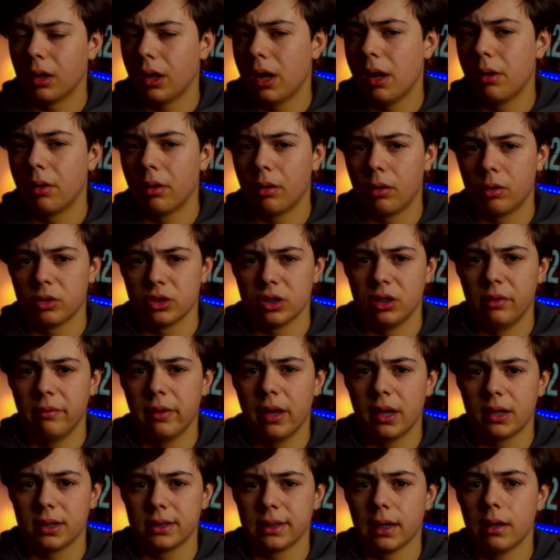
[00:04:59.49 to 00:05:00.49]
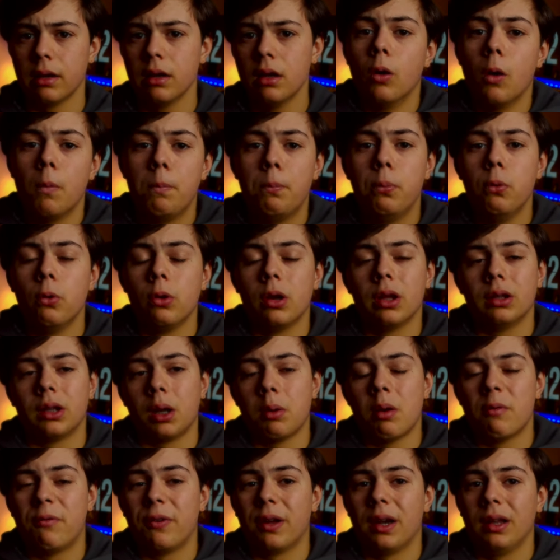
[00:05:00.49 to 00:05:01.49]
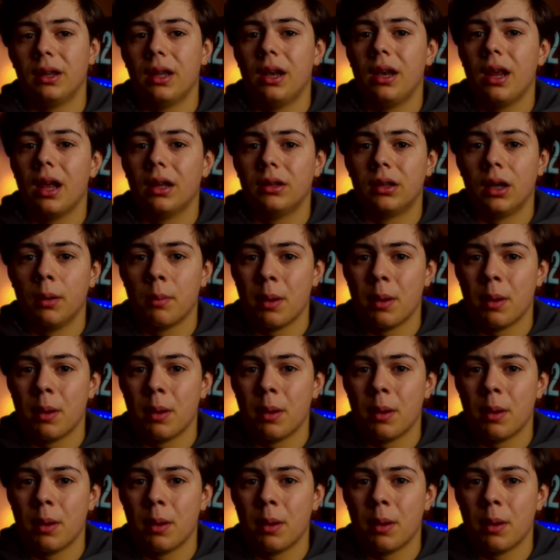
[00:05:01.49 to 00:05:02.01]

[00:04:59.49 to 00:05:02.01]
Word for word: era una cosa diversa oppure andremo a fare delle altre